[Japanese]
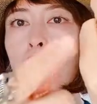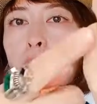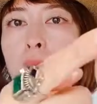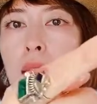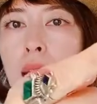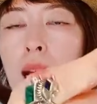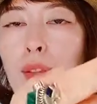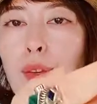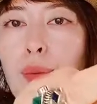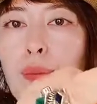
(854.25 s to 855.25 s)
ワイヤー
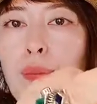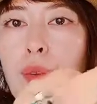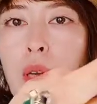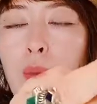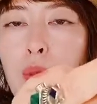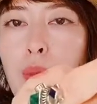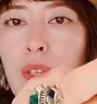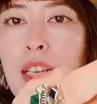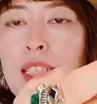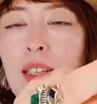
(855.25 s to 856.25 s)
のこれもお
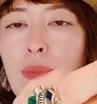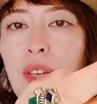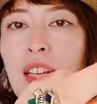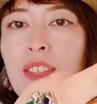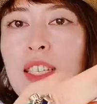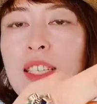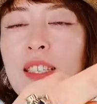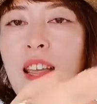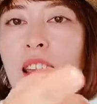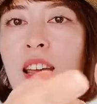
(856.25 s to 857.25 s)
友達のブランドです
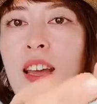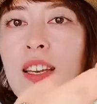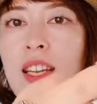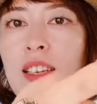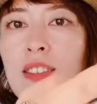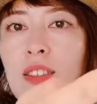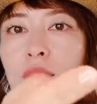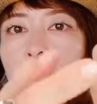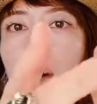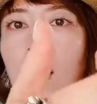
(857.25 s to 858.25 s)
ね、リング
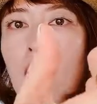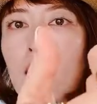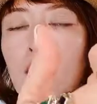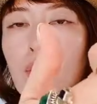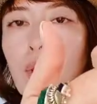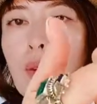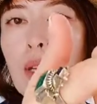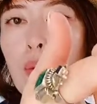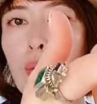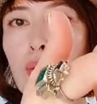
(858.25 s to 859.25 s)
と、とこれは
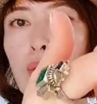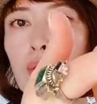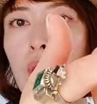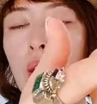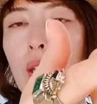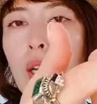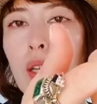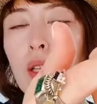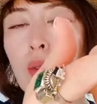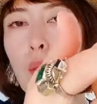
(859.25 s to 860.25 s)
ね宝飾店で
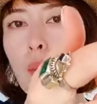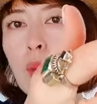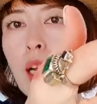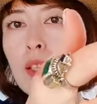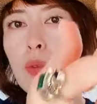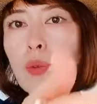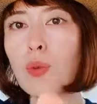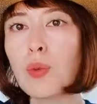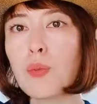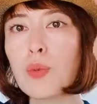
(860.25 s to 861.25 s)
買ったノーブランドの
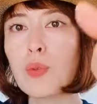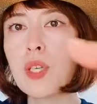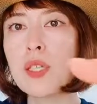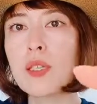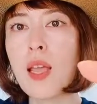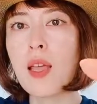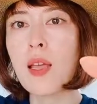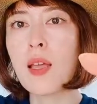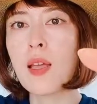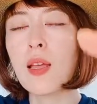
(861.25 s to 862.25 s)
ものですね、
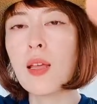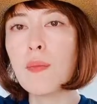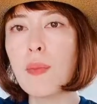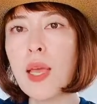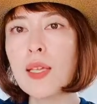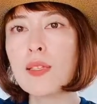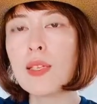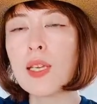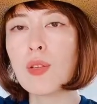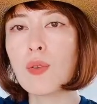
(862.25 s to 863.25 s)

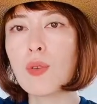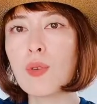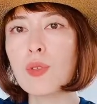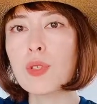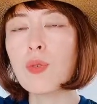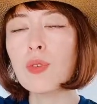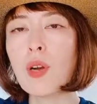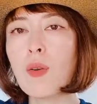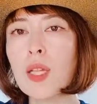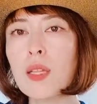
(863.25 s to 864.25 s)
ペイズリーのすごく
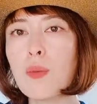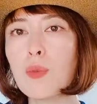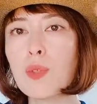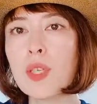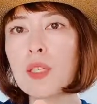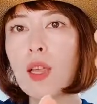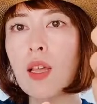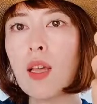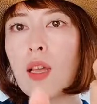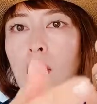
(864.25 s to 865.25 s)
変わったものですね。
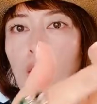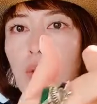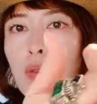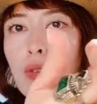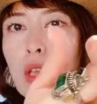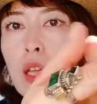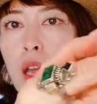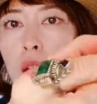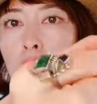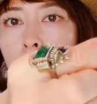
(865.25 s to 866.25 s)
こういうふうにね、
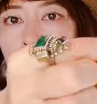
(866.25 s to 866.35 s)
あ